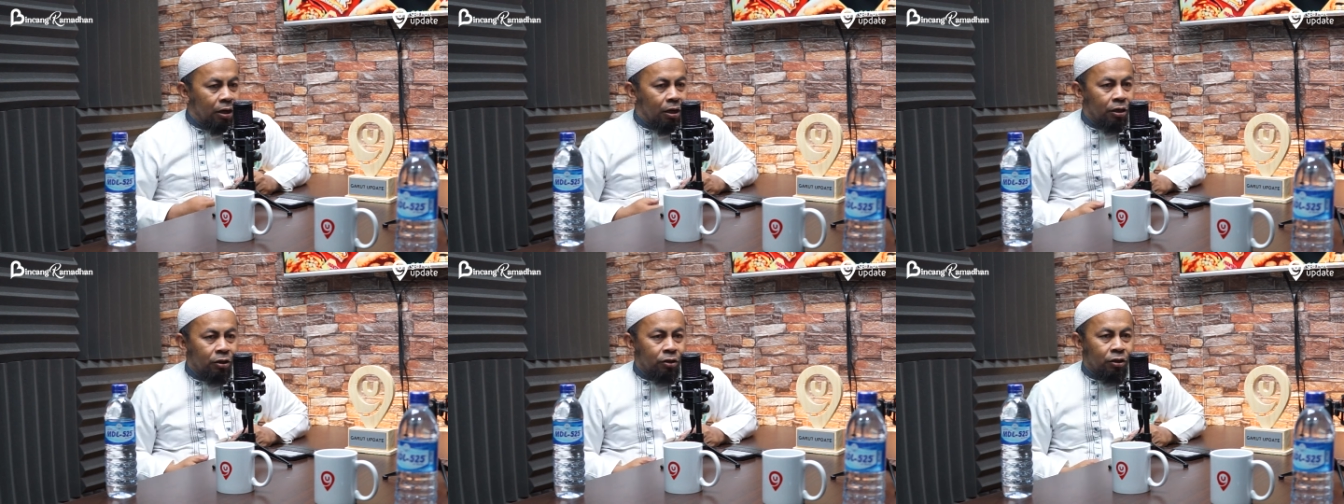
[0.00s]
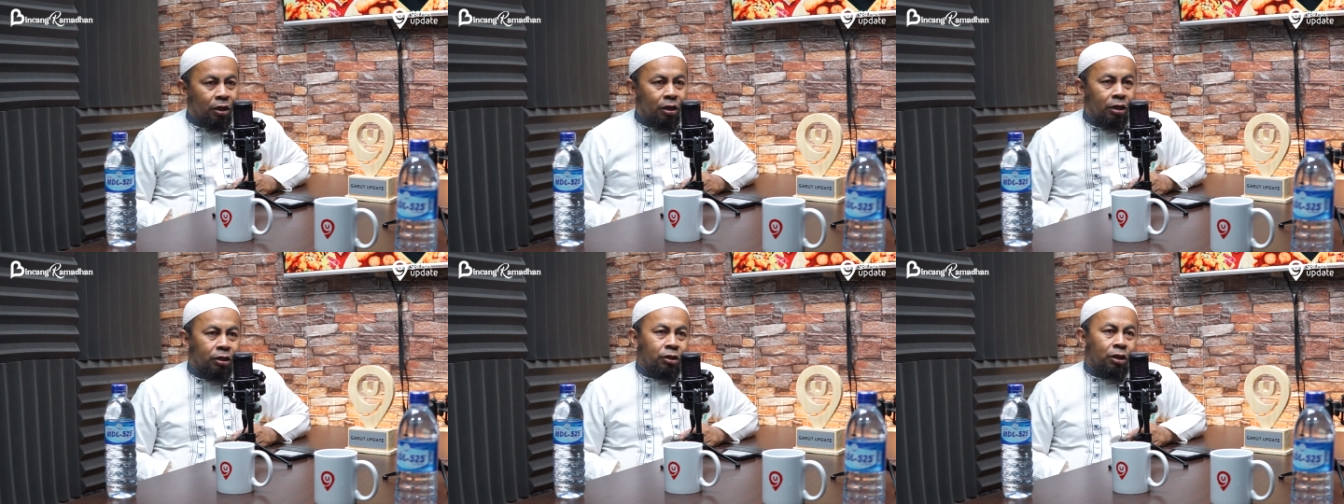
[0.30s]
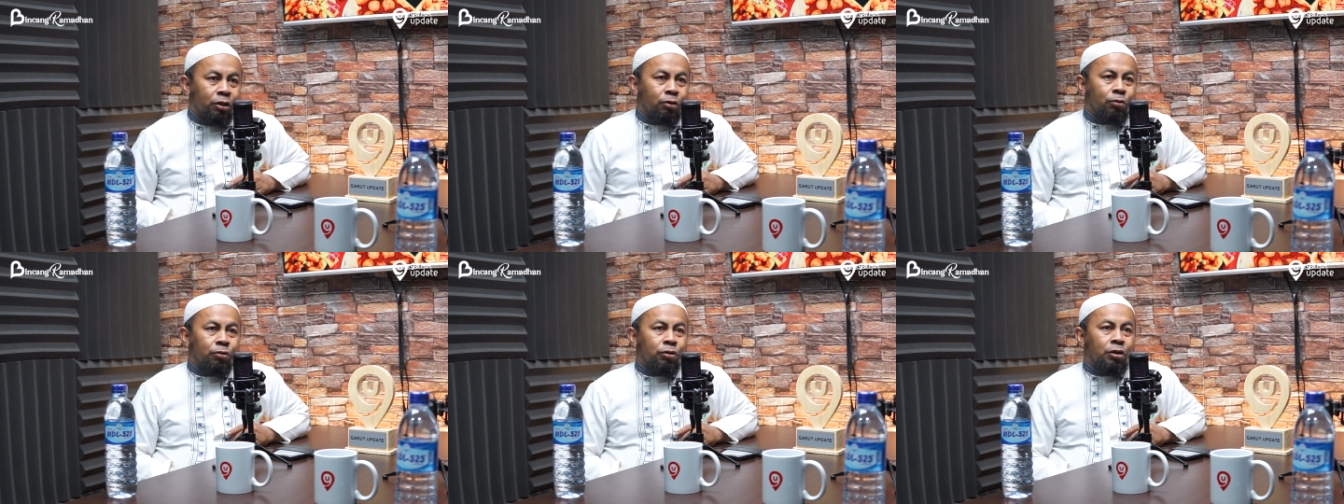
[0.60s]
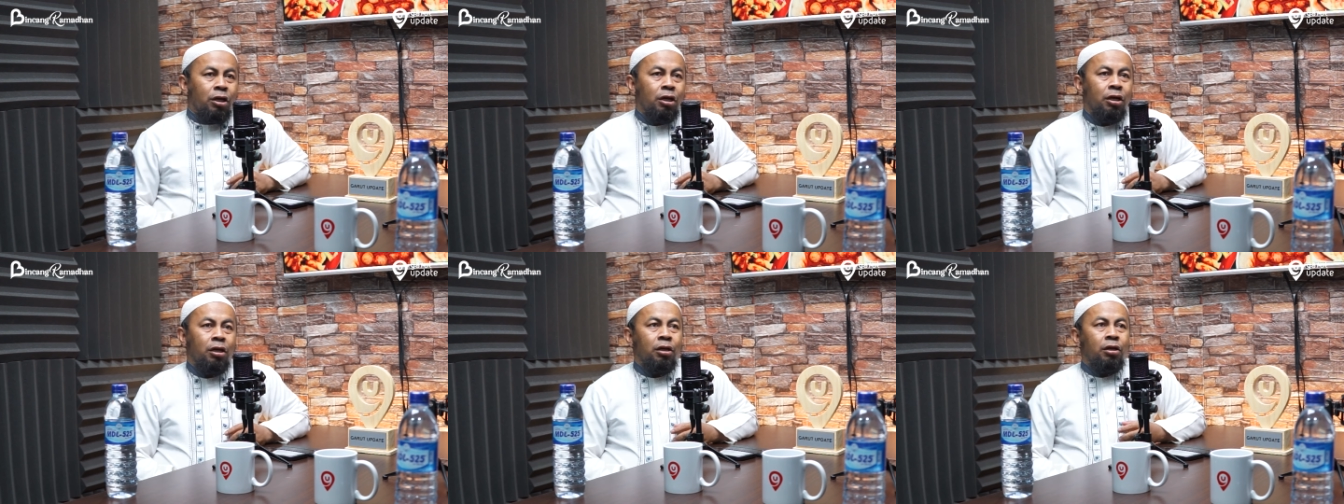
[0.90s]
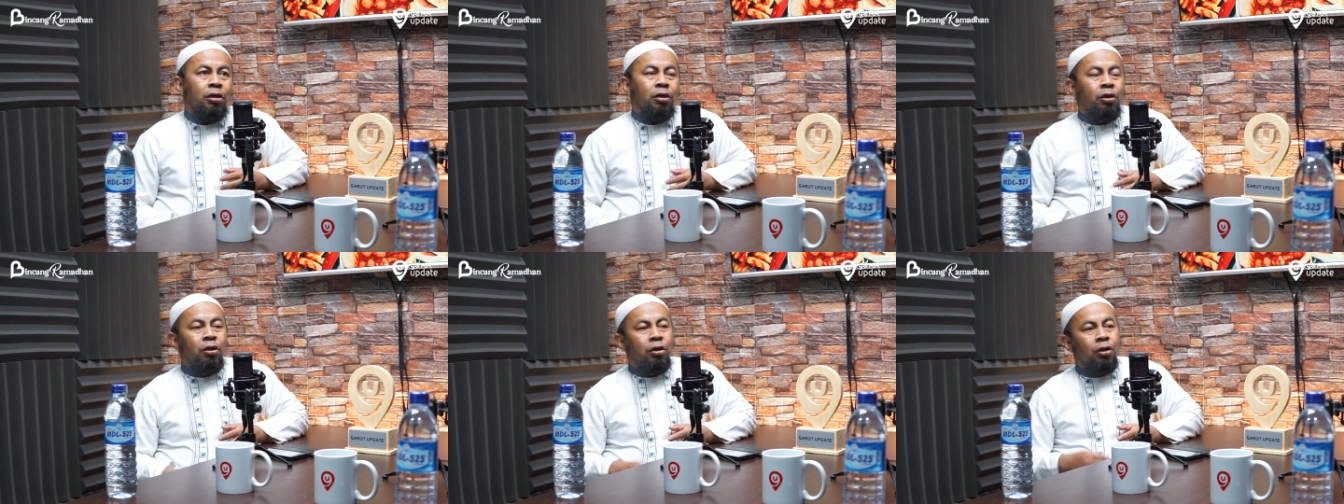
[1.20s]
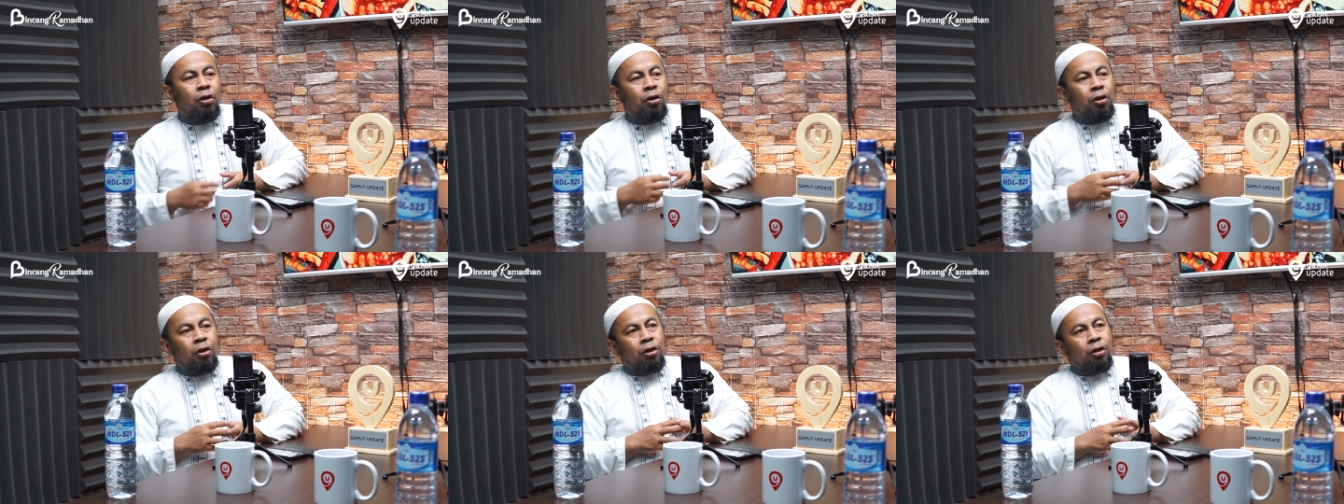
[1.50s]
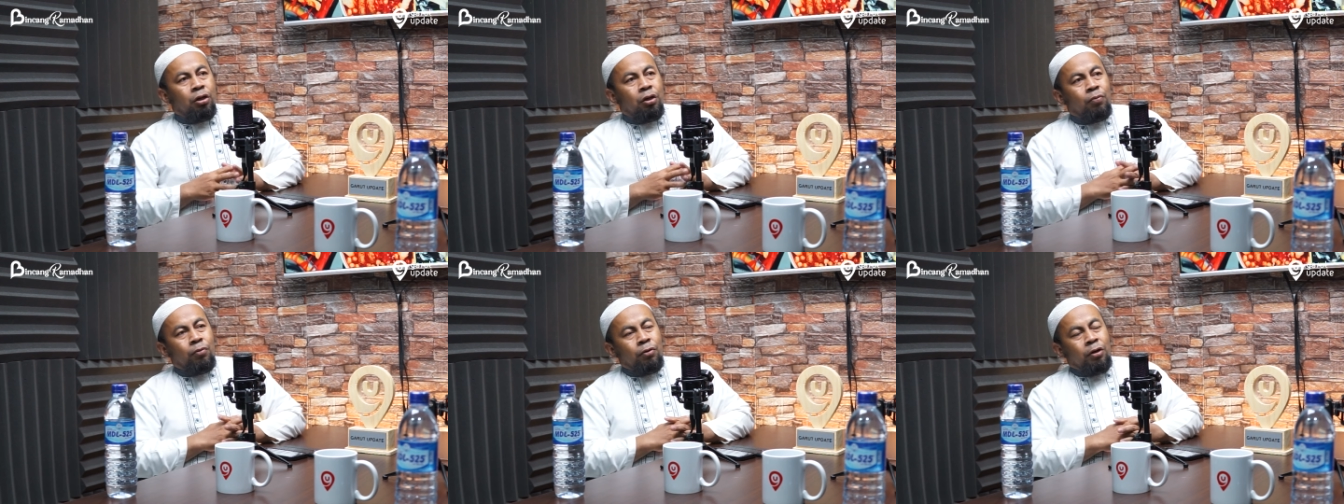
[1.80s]
Nah, salah satunya
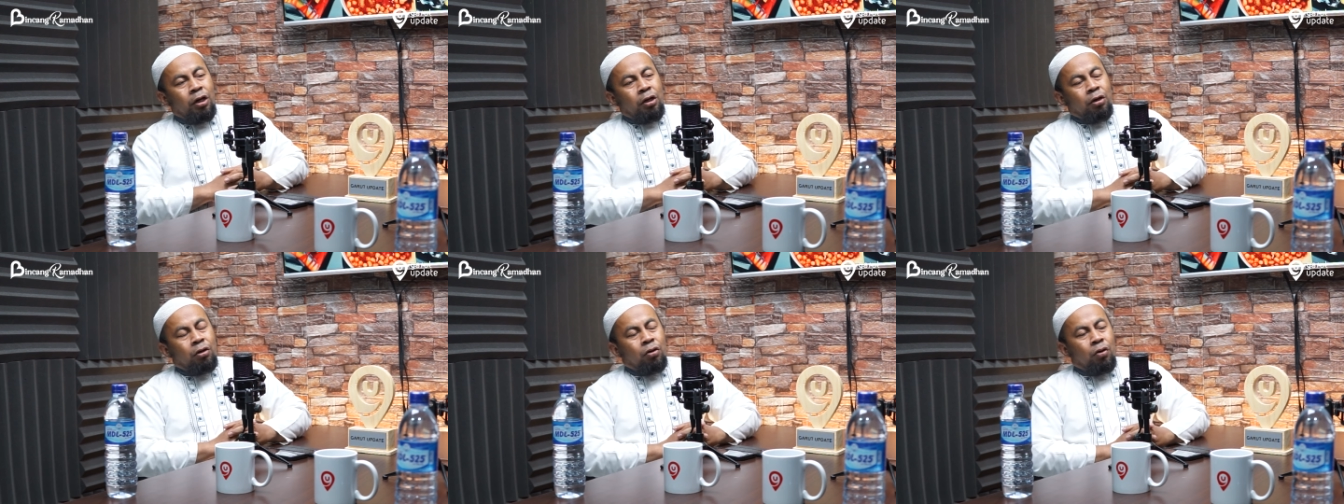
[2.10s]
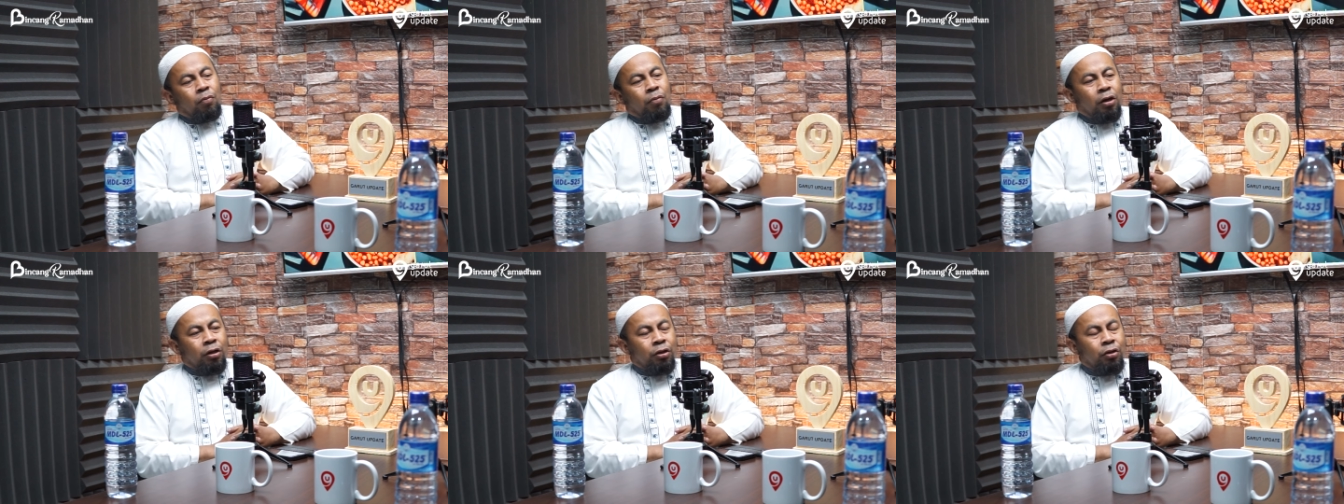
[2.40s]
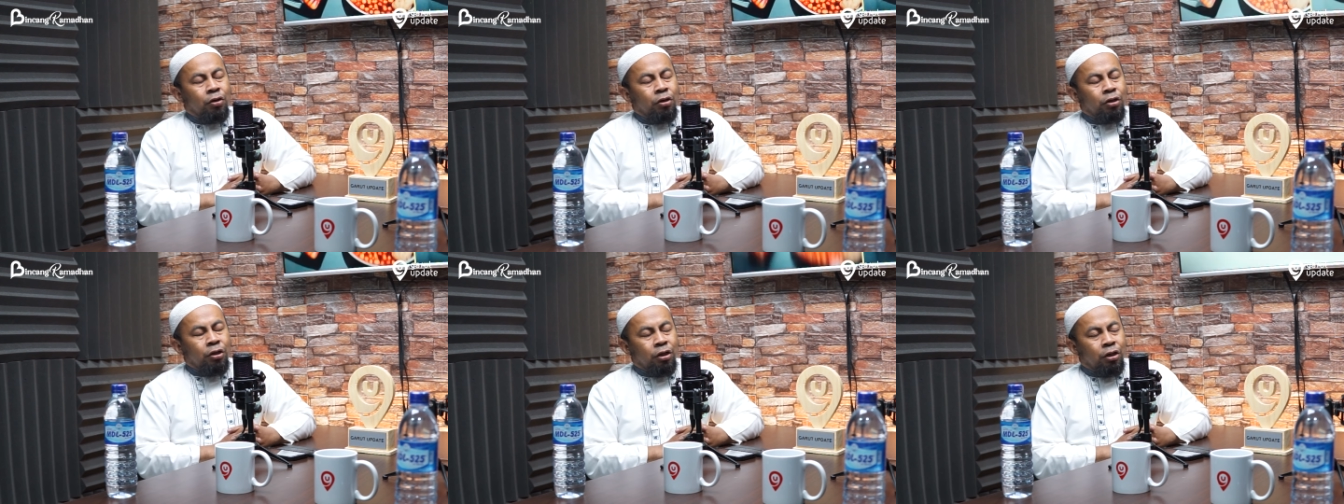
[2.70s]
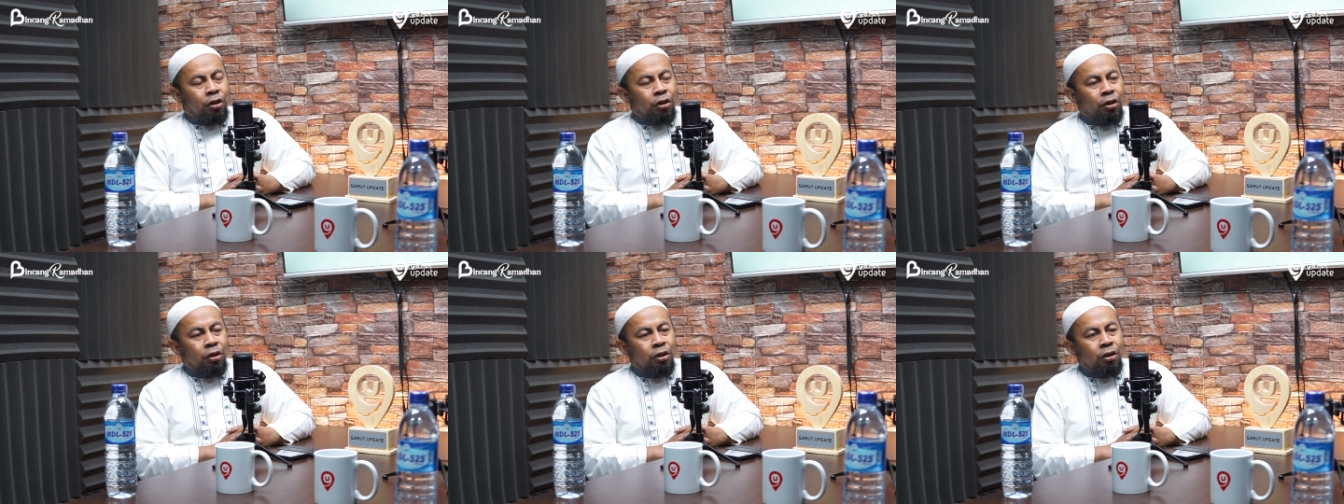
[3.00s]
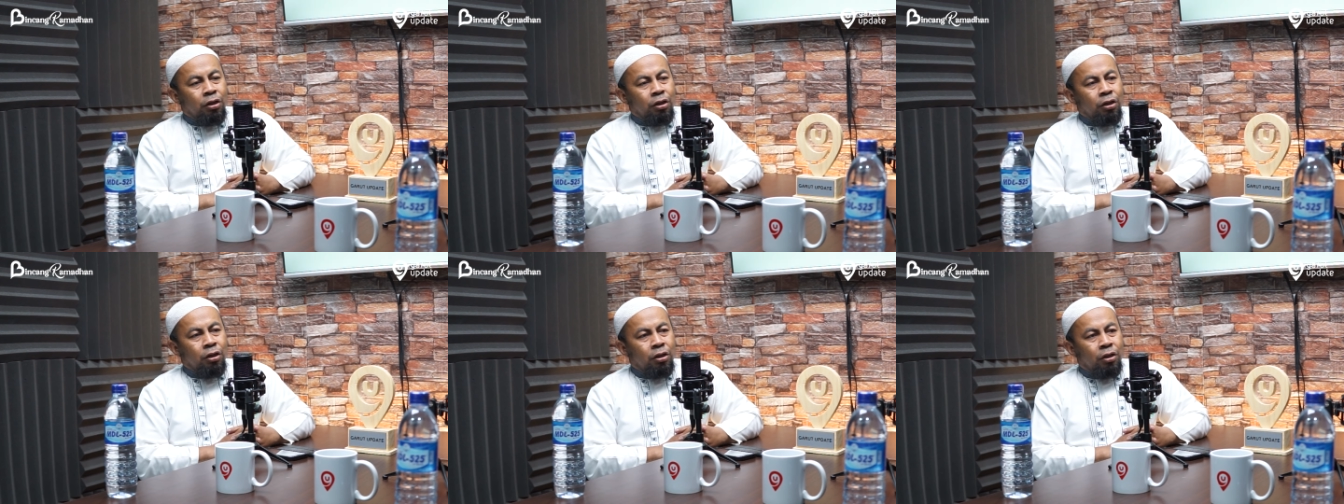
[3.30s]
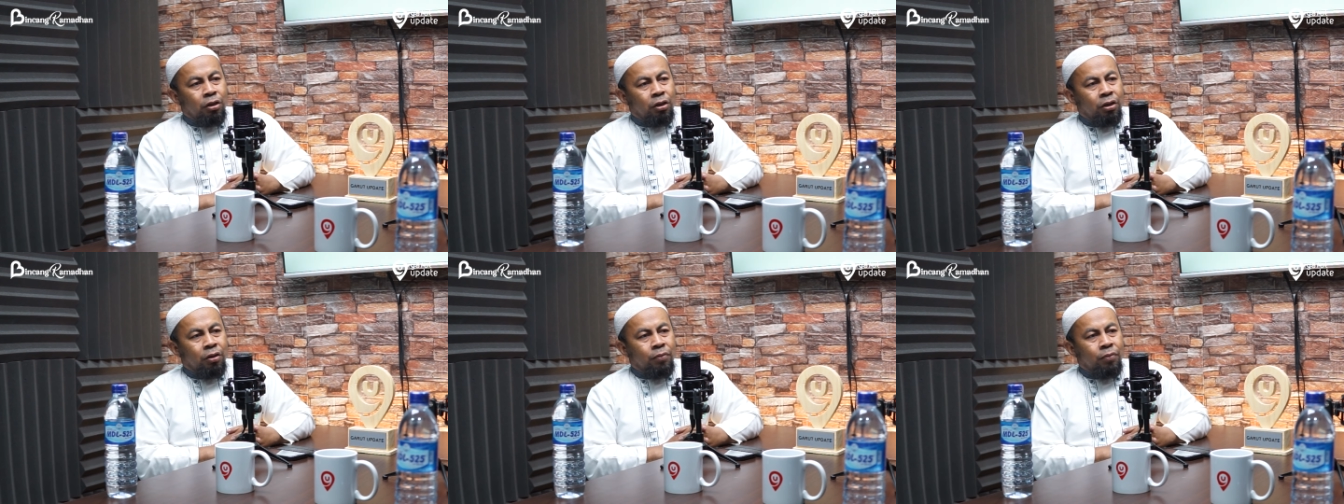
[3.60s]
di bulan Ramadan ini